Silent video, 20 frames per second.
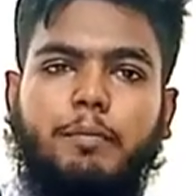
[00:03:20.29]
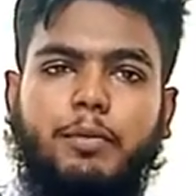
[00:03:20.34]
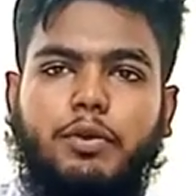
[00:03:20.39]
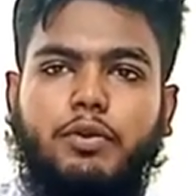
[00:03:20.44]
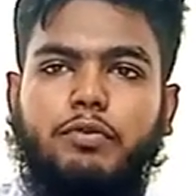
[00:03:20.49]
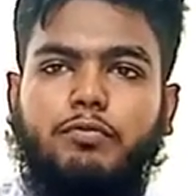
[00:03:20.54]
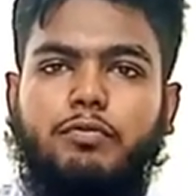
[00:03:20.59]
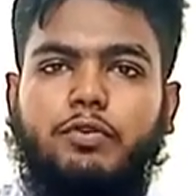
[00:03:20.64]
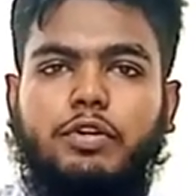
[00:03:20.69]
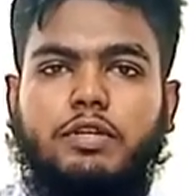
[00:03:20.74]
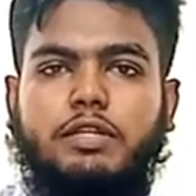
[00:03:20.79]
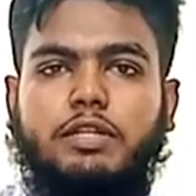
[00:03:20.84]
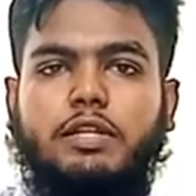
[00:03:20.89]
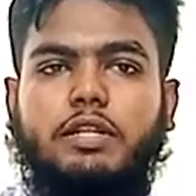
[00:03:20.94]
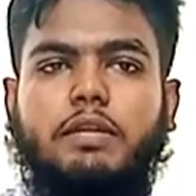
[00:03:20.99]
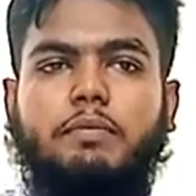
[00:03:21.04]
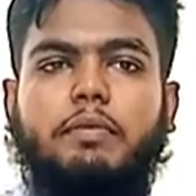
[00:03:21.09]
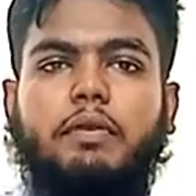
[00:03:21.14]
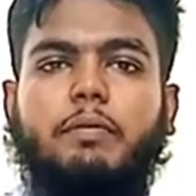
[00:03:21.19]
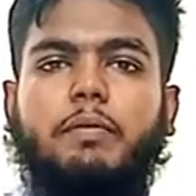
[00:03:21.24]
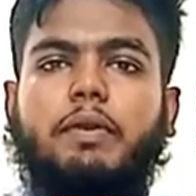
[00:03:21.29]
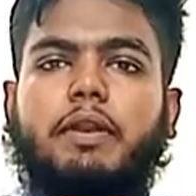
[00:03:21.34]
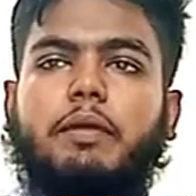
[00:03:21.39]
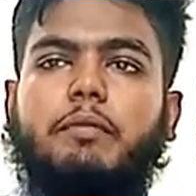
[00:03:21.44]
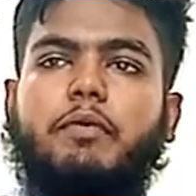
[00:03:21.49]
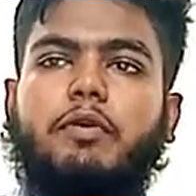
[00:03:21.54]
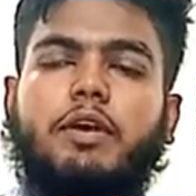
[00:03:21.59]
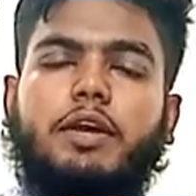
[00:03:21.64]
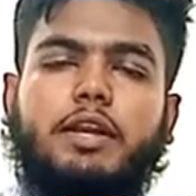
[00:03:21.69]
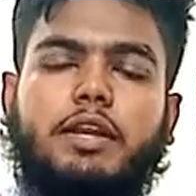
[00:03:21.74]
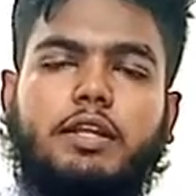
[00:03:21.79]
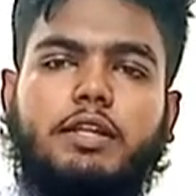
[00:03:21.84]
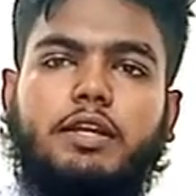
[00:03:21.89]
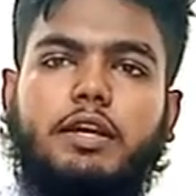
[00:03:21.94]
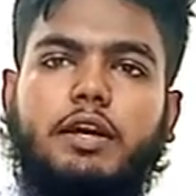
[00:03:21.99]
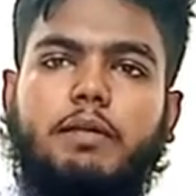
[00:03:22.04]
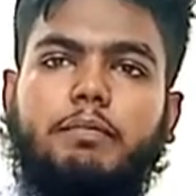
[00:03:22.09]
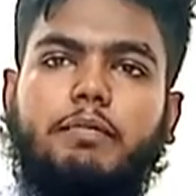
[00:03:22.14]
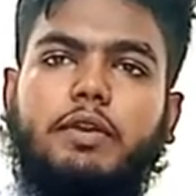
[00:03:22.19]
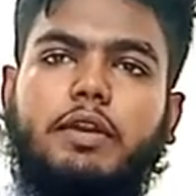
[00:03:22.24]
ভিডিও ফুটেজ দেখতে পারবেন এবং
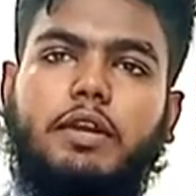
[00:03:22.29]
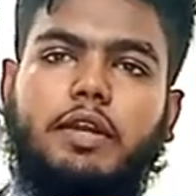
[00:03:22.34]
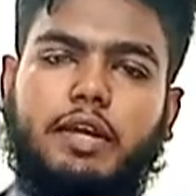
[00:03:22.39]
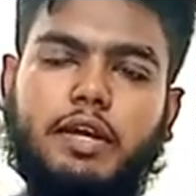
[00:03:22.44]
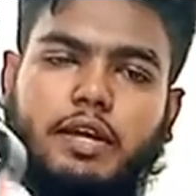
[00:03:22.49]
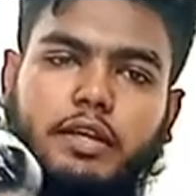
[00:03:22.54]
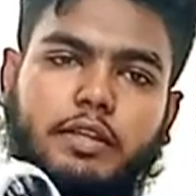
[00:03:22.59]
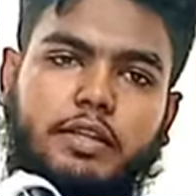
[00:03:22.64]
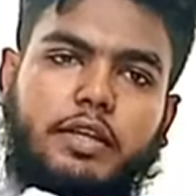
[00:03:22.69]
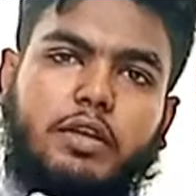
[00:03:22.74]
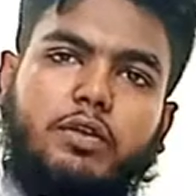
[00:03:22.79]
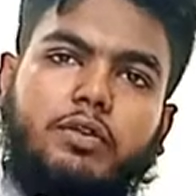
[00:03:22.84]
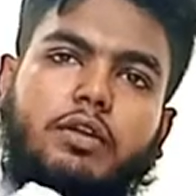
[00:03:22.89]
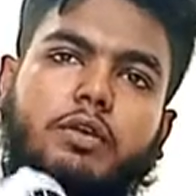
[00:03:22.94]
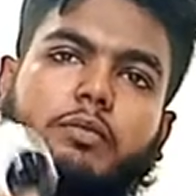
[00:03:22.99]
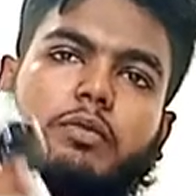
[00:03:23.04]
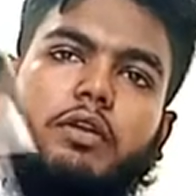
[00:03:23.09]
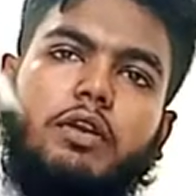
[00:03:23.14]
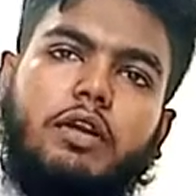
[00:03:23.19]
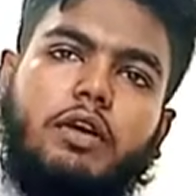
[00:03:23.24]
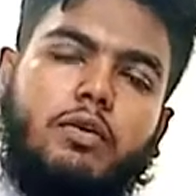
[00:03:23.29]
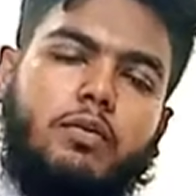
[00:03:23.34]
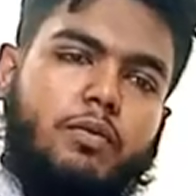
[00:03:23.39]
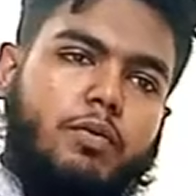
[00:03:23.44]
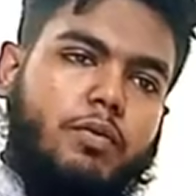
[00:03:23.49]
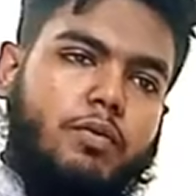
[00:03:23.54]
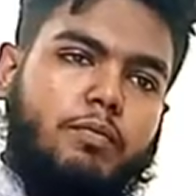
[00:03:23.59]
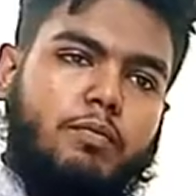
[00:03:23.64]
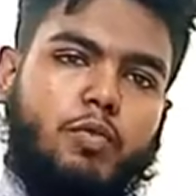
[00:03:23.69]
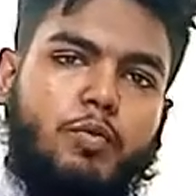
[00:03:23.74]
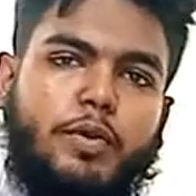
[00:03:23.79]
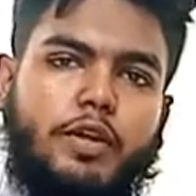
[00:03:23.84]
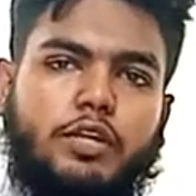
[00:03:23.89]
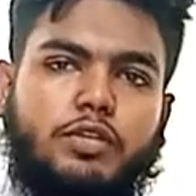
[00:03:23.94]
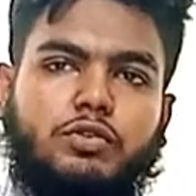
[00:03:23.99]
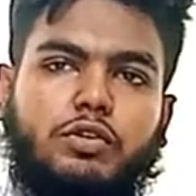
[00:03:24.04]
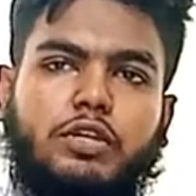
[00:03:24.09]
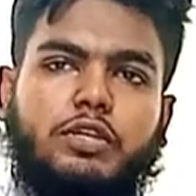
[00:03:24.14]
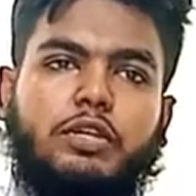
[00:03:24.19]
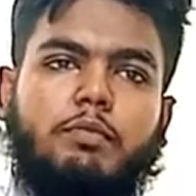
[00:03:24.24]
এটাতে আপনার এখান থেকে কথা বললে
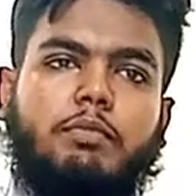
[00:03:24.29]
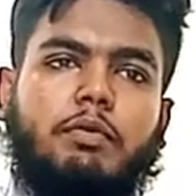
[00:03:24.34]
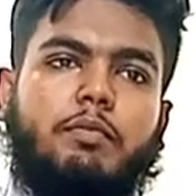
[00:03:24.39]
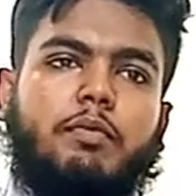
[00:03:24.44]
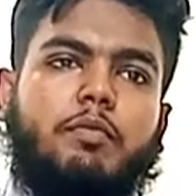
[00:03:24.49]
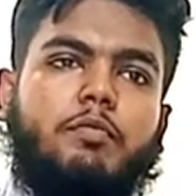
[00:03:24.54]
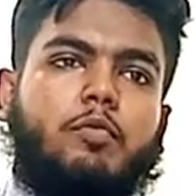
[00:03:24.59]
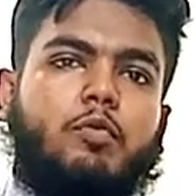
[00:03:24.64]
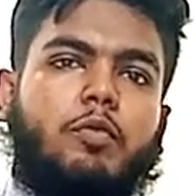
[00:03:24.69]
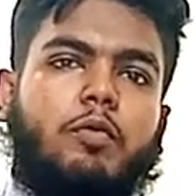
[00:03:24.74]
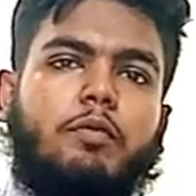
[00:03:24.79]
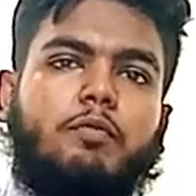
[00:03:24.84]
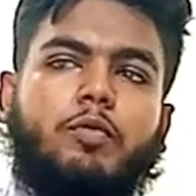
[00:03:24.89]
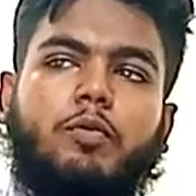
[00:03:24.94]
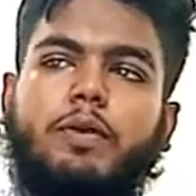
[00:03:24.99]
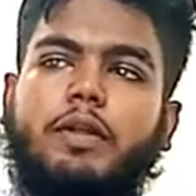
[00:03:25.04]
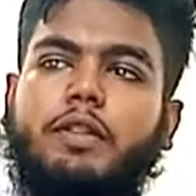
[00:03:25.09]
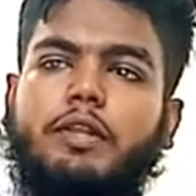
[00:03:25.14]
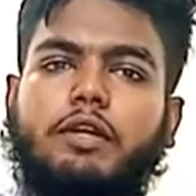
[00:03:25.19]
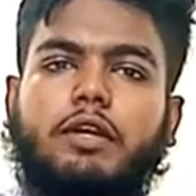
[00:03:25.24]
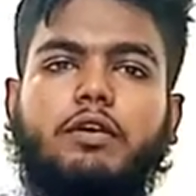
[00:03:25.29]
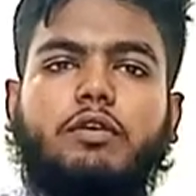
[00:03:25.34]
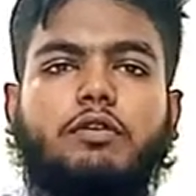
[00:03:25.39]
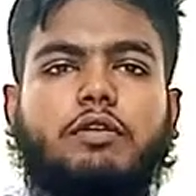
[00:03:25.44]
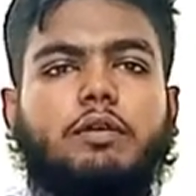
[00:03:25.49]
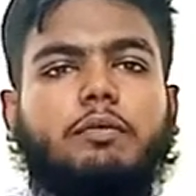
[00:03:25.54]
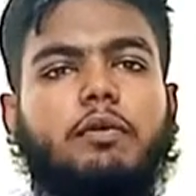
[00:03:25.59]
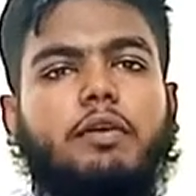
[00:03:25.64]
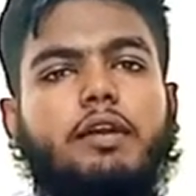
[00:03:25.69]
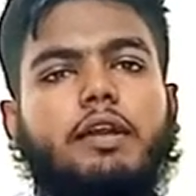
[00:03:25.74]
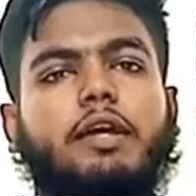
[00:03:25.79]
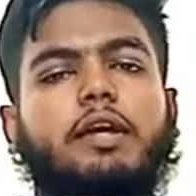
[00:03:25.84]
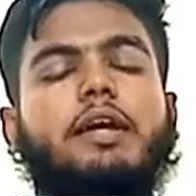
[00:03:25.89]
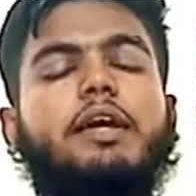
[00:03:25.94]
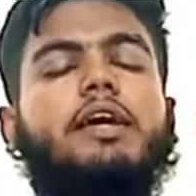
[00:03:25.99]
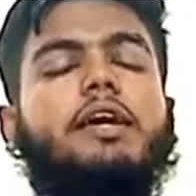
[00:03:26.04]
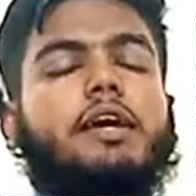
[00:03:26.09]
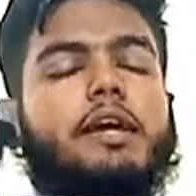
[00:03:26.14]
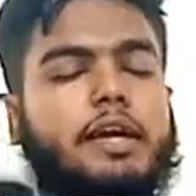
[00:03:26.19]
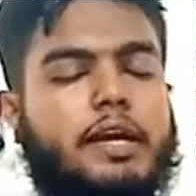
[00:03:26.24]
মোবাইলে শোনা যাবে এবং মোবাইল থেকে কথা বললে
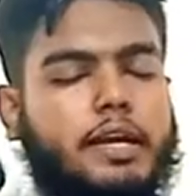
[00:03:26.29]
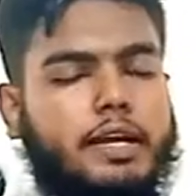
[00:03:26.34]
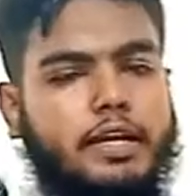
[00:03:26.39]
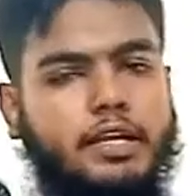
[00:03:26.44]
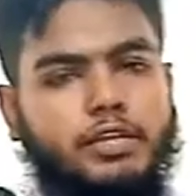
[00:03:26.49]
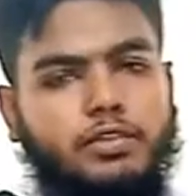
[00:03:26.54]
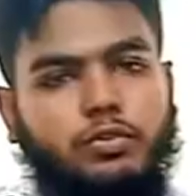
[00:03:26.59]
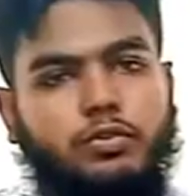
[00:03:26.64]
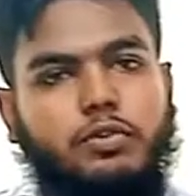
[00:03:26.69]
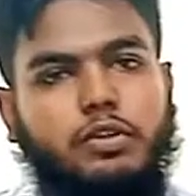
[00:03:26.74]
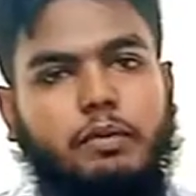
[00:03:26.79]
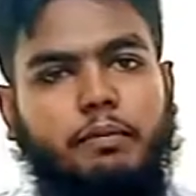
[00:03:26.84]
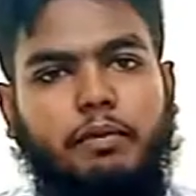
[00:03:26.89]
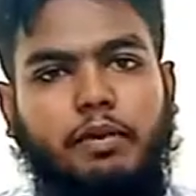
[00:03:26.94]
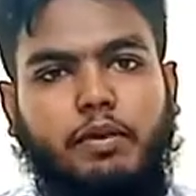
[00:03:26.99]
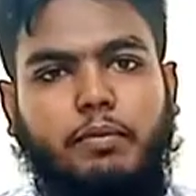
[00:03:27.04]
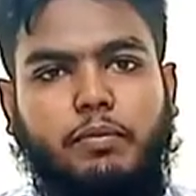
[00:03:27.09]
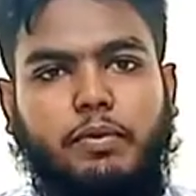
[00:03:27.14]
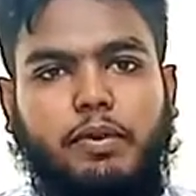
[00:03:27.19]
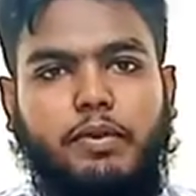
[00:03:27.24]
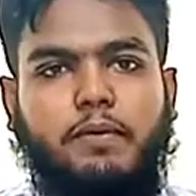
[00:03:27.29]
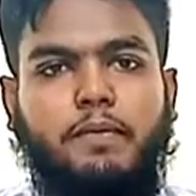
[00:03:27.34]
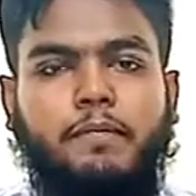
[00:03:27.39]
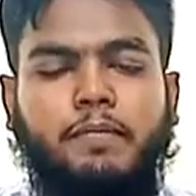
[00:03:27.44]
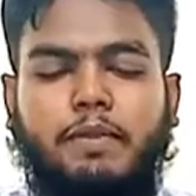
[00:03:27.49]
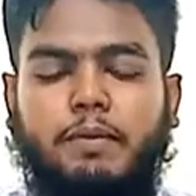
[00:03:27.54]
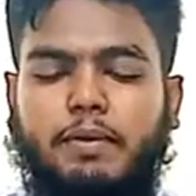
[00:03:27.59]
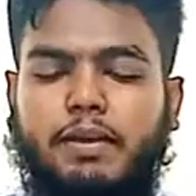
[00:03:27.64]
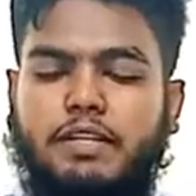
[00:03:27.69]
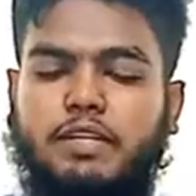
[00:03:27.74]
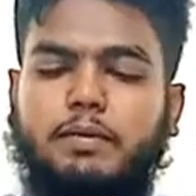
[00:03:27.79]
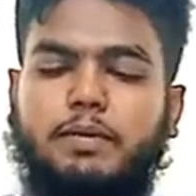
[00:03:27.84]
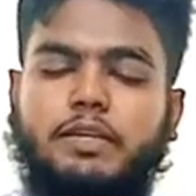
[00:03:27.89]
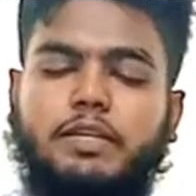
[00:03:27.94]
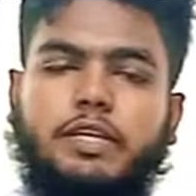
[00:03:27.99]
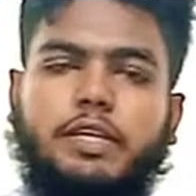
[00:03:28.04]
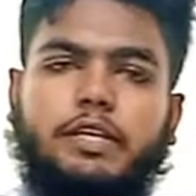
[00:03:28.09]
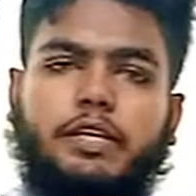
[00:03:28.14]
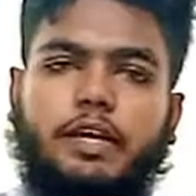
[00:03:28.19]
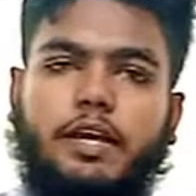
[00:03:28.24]
এখানে শুনতে পারবেন
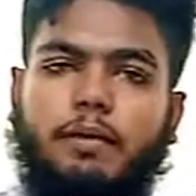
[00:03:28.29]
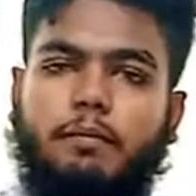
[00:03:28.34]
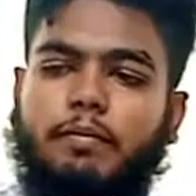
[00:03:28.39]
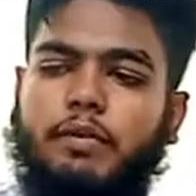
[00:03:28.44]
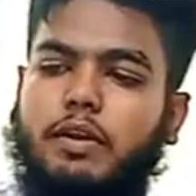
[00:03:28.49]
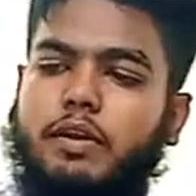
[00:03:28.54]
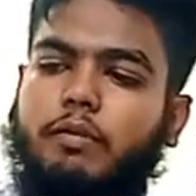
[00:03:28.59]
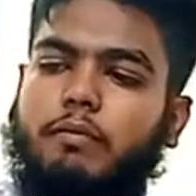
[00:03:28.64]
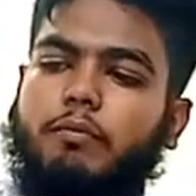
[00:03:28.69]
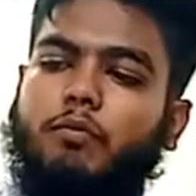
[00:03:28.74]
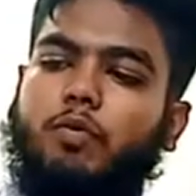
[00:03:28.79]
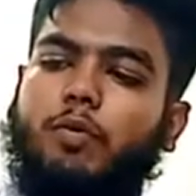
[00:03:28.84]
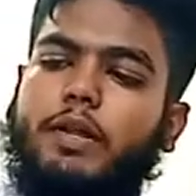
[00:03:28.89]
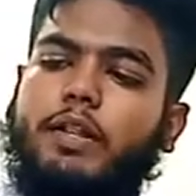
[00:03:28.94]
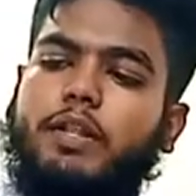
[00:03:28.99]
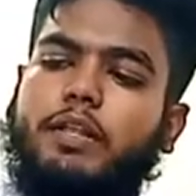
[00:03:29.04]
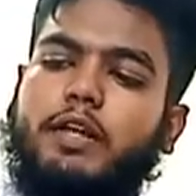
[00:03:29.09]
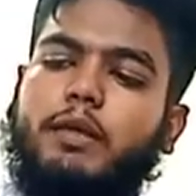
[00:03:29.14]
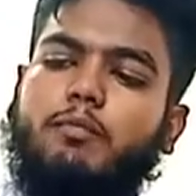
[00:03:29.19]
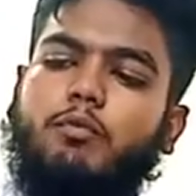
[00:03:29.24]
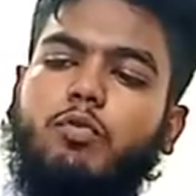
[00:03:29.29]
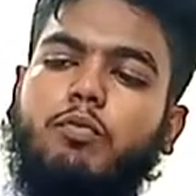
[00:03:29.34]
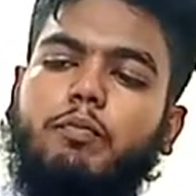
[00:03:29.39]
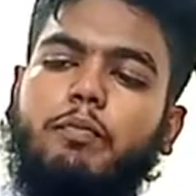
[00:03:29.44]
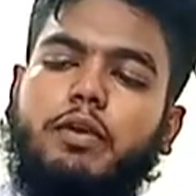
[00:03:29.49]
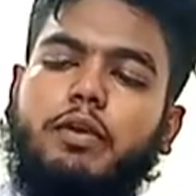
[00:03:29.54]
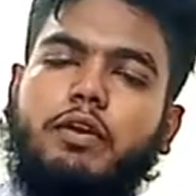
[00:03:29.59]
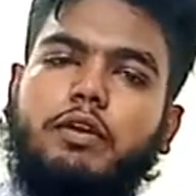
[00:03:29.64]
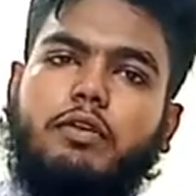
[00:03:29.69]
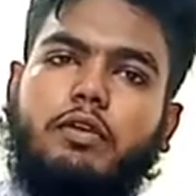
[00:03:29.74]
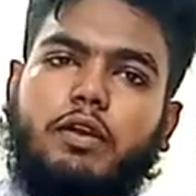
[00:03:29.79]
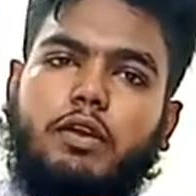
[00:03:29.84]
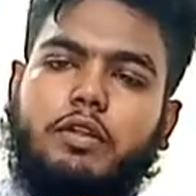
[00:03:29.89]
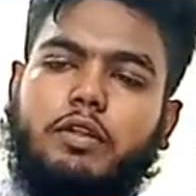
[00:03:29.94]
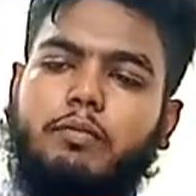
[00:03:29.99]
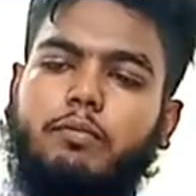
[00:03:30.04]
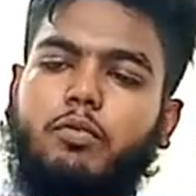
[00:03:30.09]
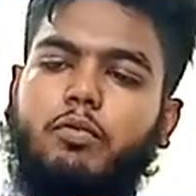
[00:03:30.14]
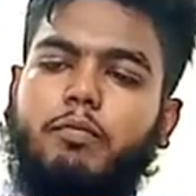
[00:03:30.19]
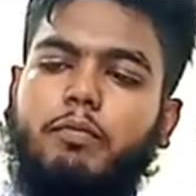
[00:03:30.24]
পাশাপাশি এটা আপনার মোবাইল দিয়ে মুভমেন্ট
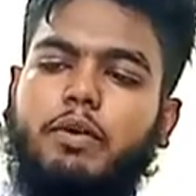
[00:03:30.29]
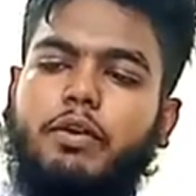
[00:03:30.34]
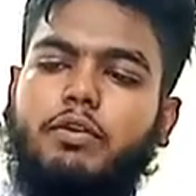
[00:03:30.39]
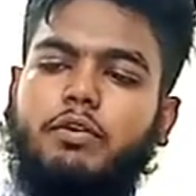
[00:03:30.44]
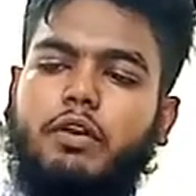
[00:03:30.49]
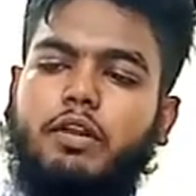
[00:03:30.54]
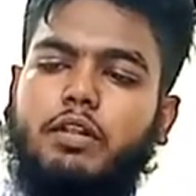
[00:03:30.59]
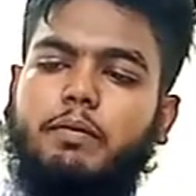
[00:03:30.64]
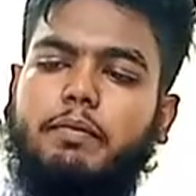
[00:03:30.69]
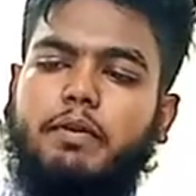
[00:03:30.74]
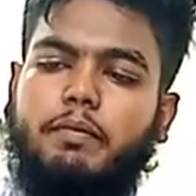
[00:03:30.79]
করাতে মুভমেন্ট করাতে